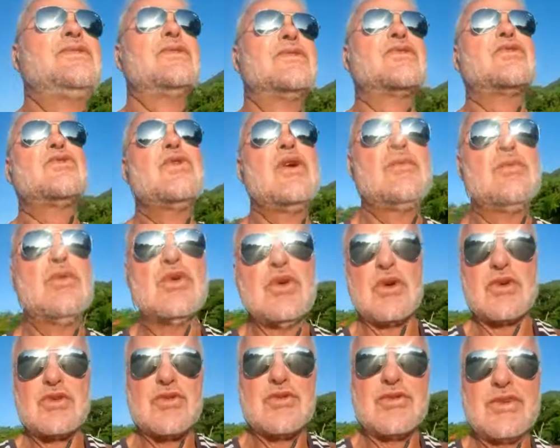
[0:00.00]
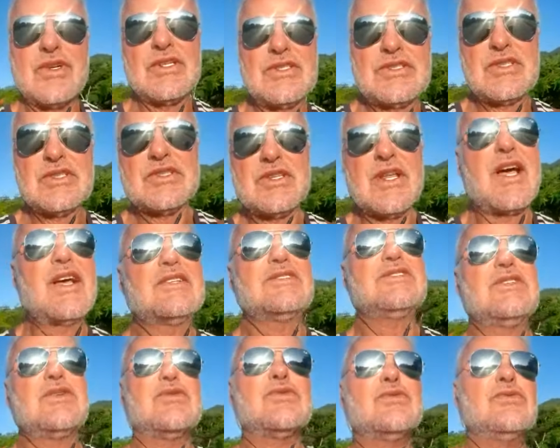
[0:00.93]
com amor, com
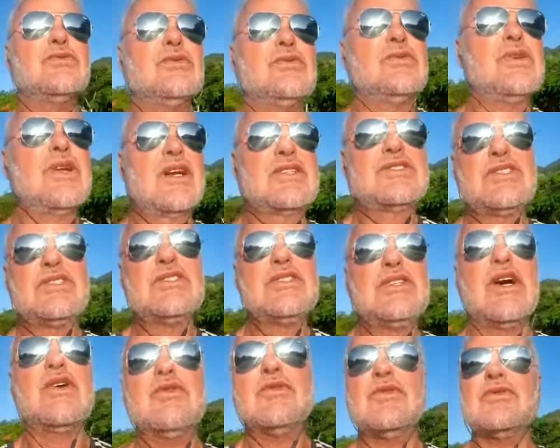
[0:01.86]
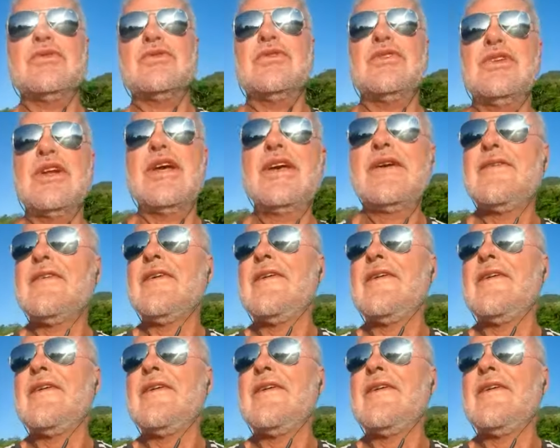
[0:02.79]
felicidade, com gratidão, né?